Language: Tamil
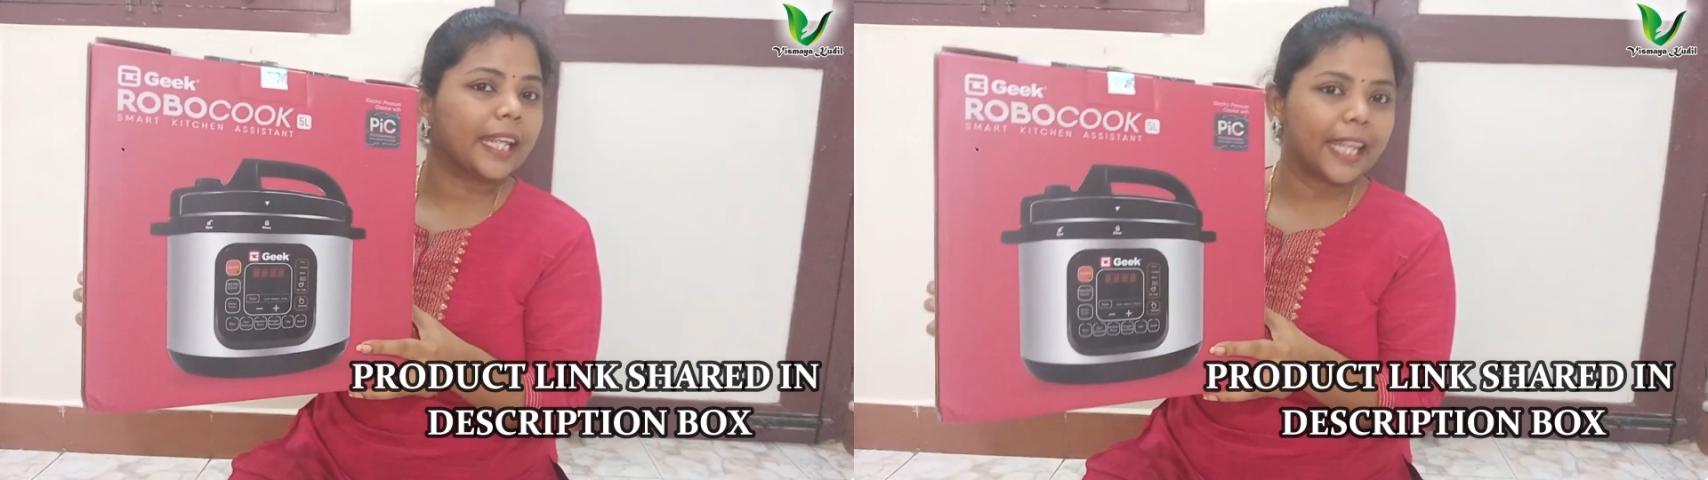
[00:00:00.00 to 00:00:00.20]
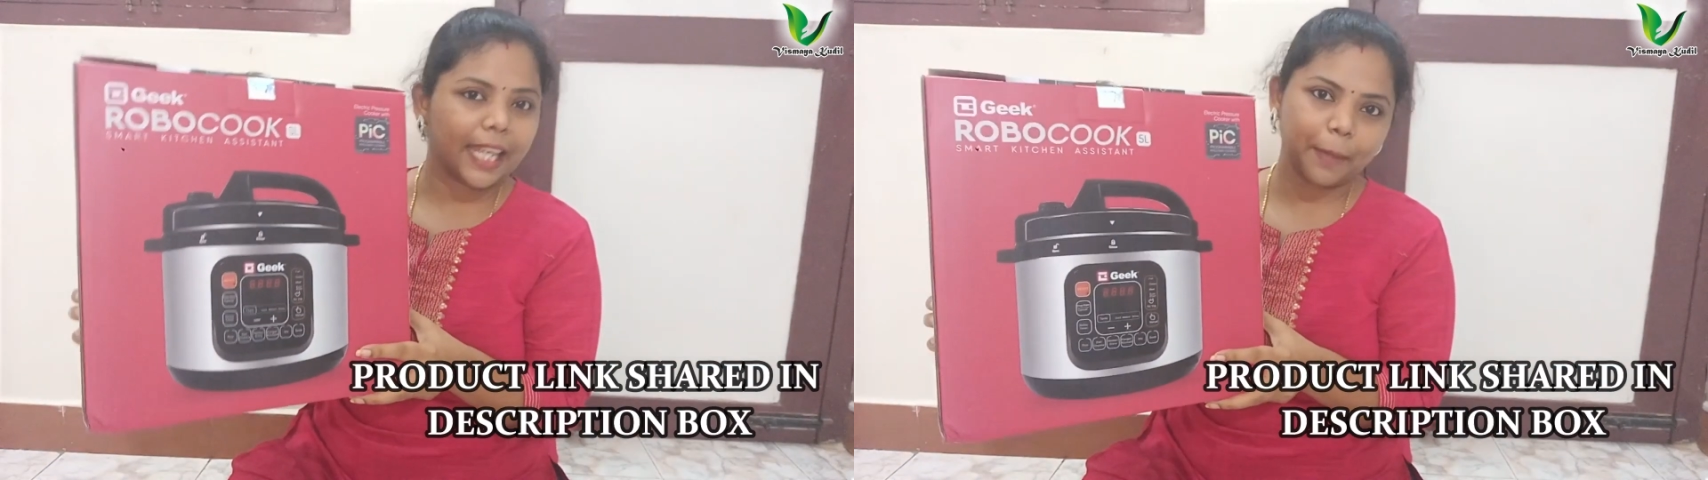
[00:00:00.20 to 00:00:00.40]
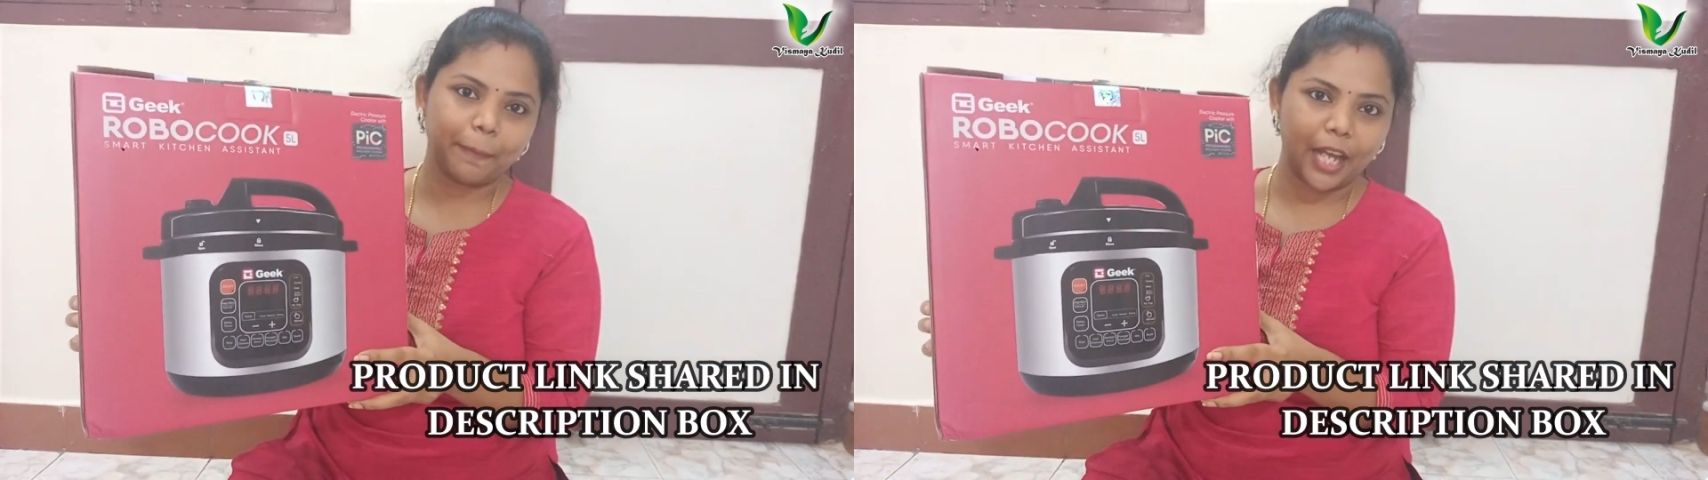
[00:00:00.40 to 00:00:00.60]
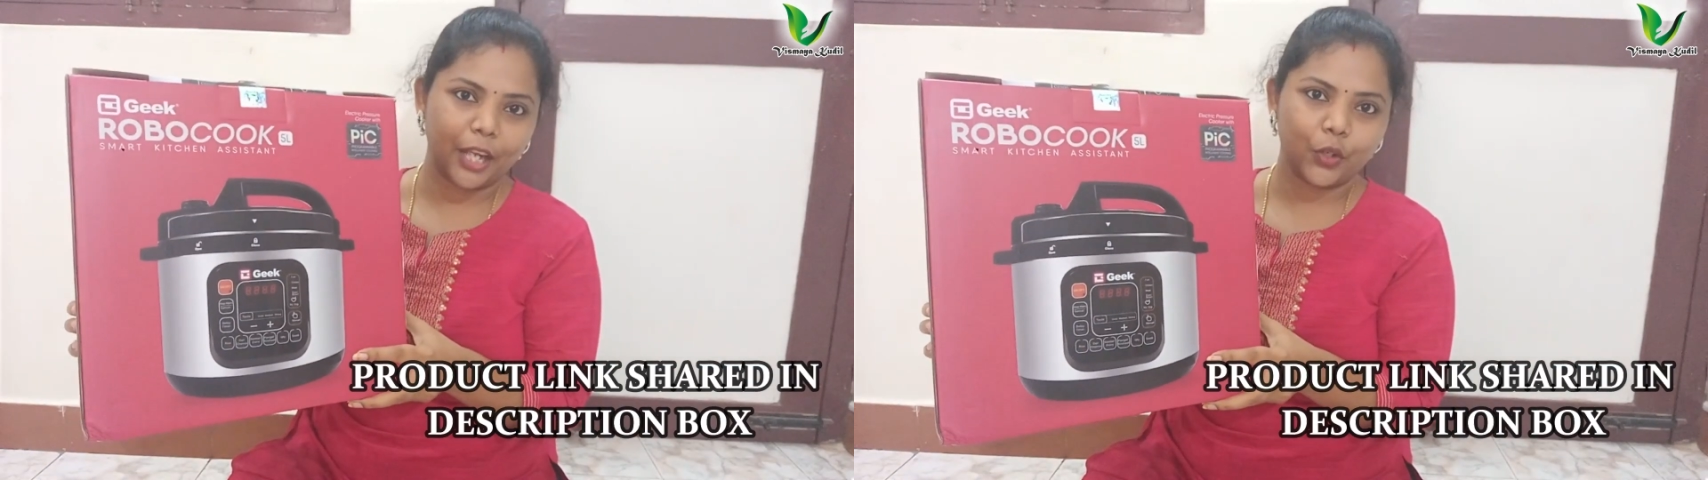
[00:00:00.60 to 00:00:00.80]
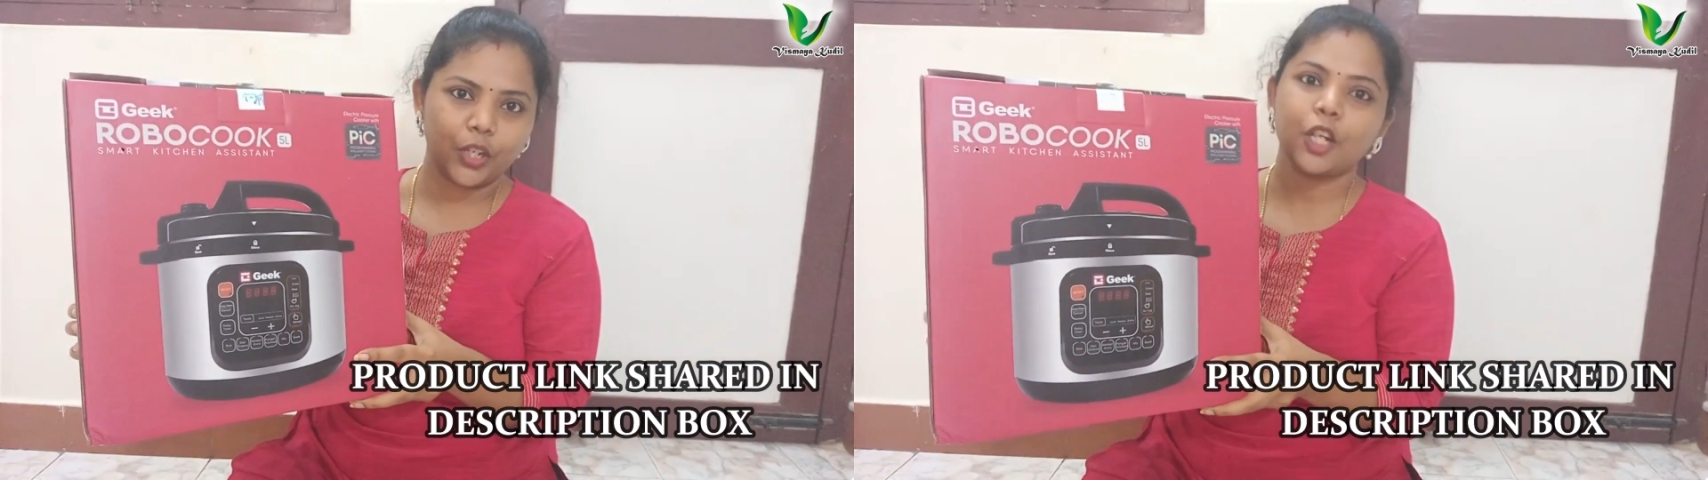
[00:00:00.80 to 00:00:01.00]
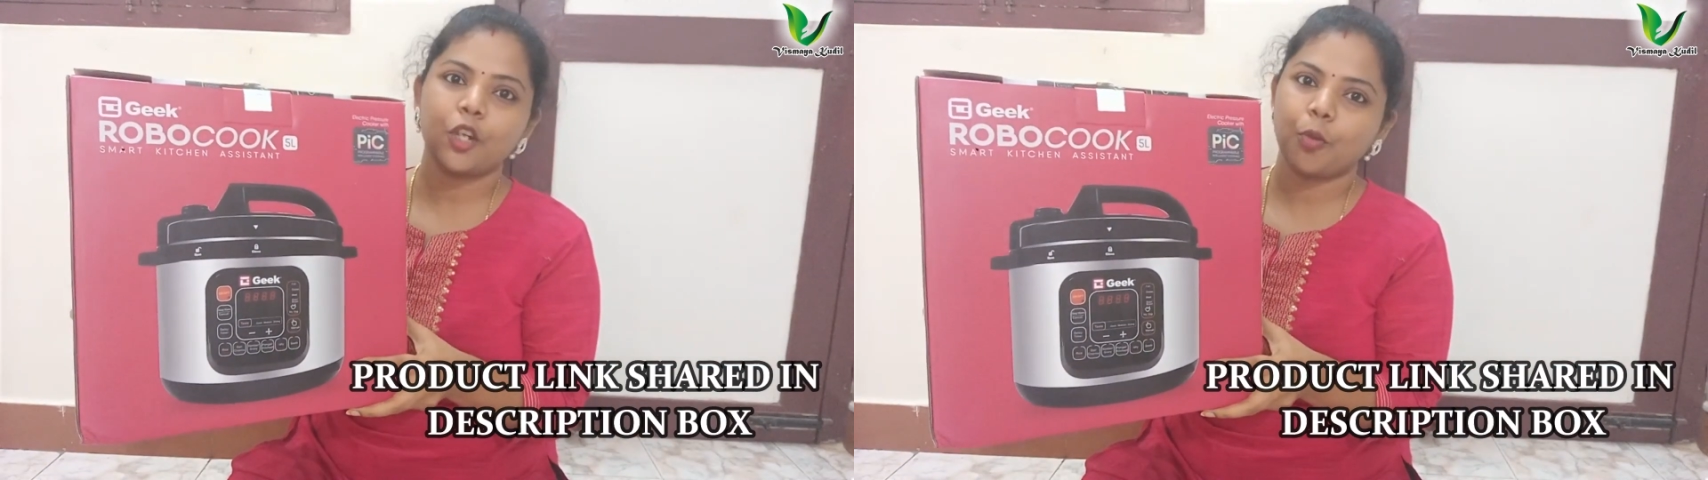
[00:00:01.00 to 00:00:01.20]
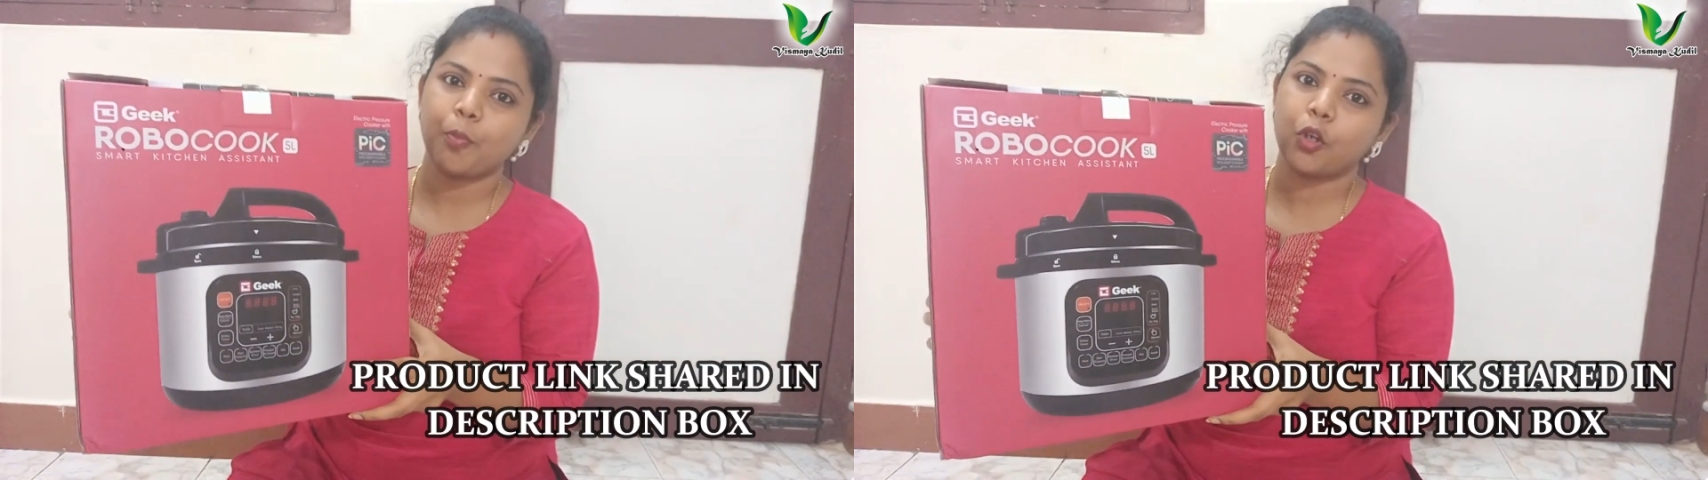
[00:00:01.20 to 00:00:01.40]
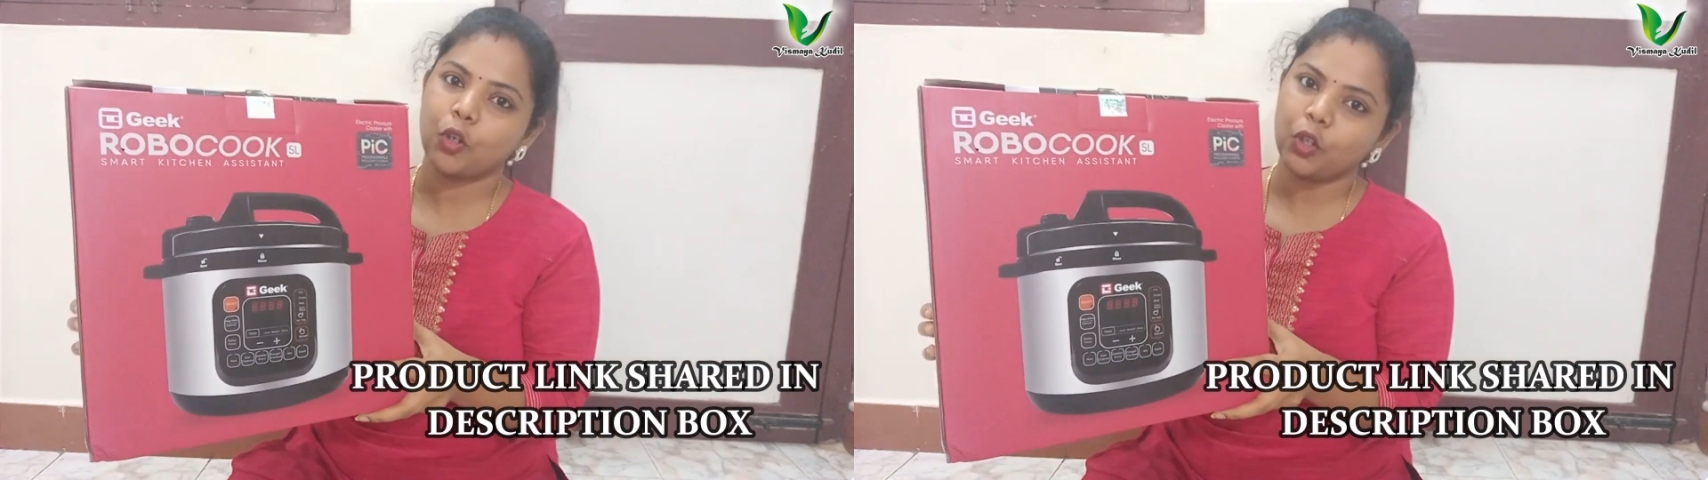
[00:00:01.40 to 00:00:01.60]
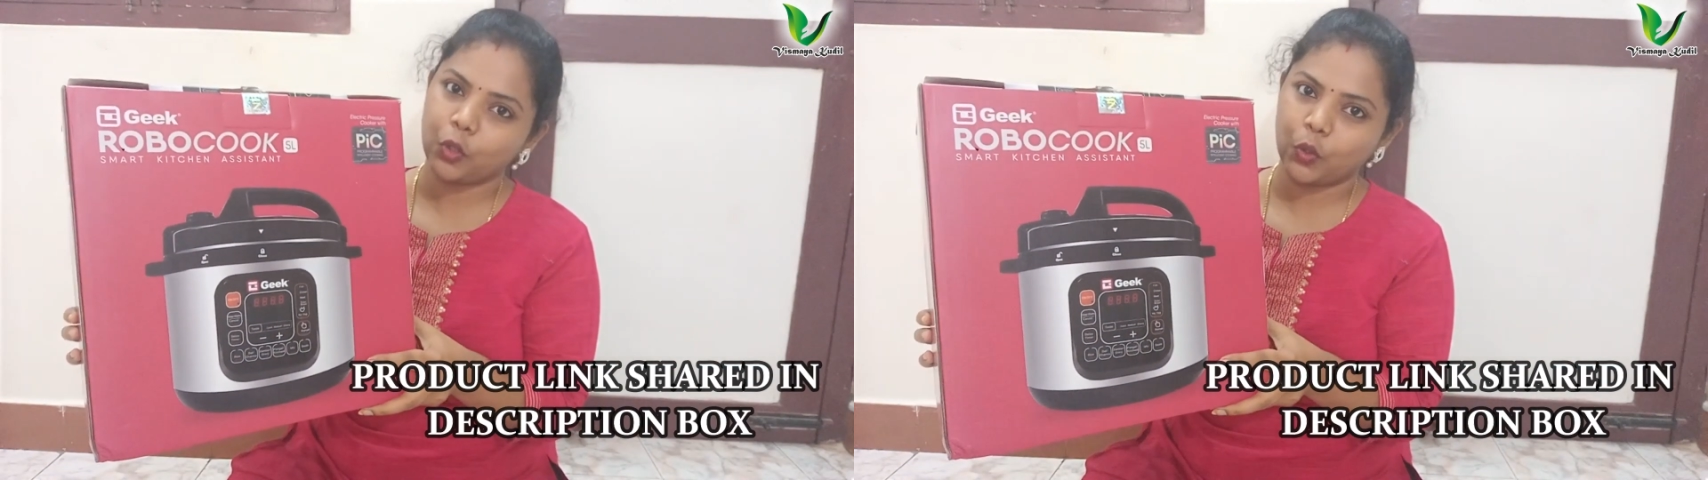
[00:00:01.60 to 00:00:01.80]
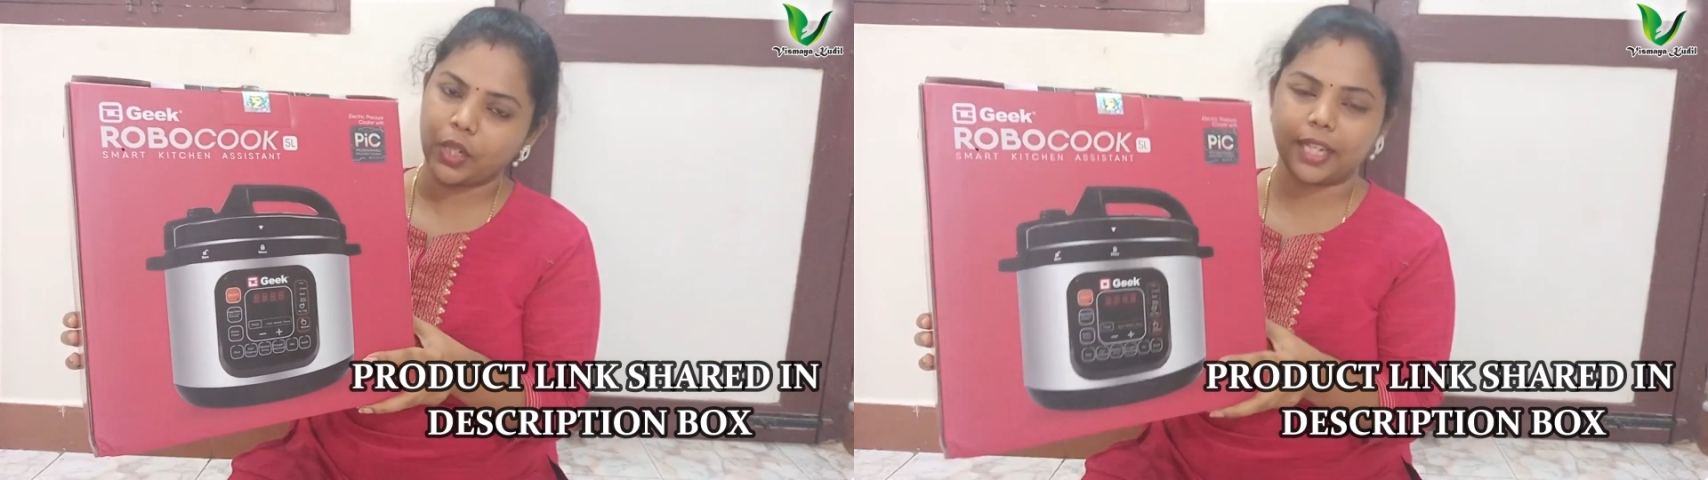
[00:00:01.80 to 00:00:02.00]
கீக் பிராண்டோட ரோபோ குக்
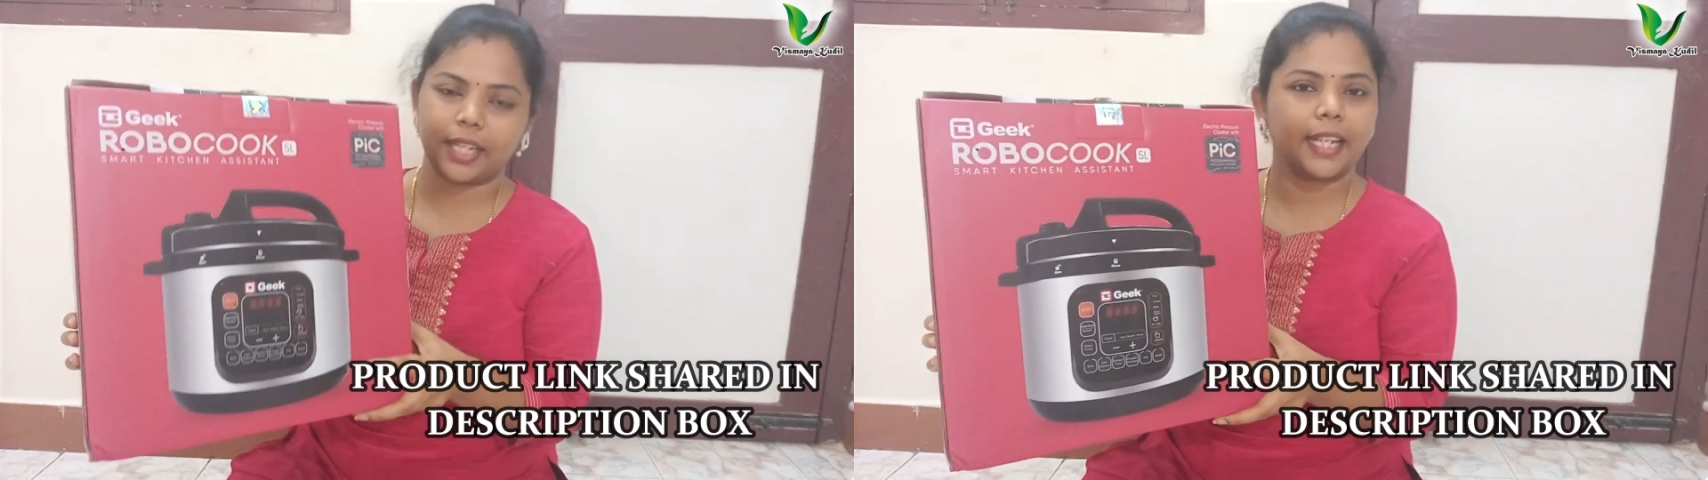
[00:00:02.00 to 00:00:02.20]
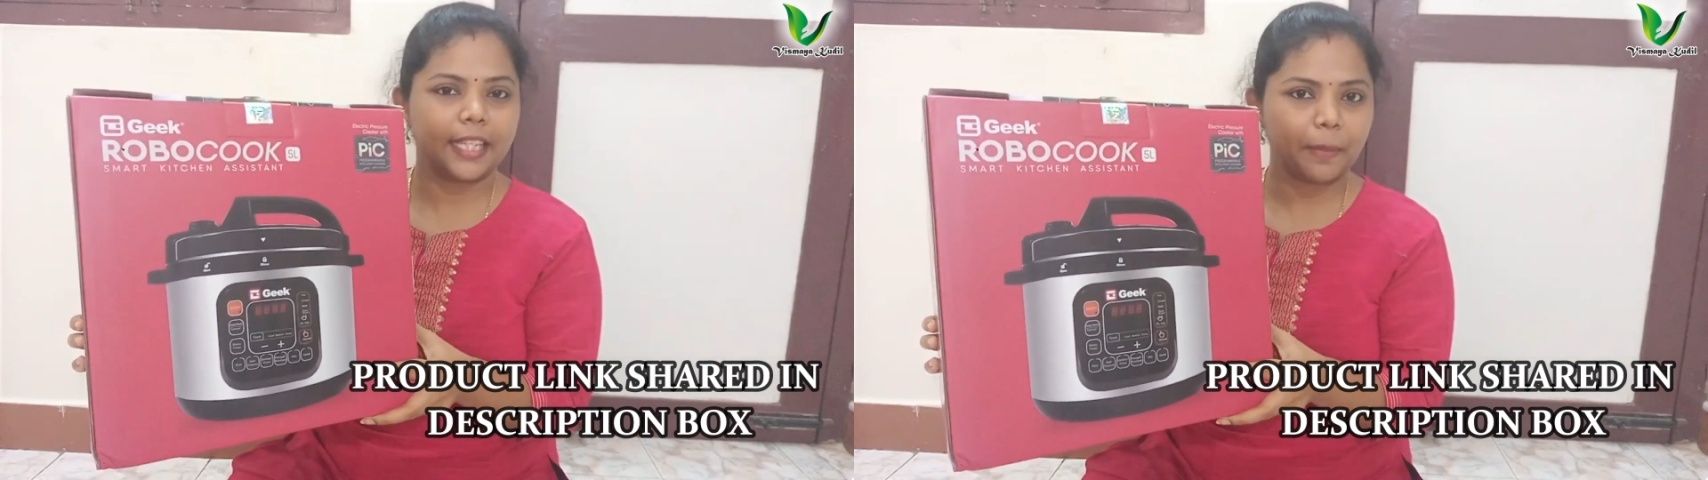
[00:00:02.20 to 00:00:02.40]
குக்கர்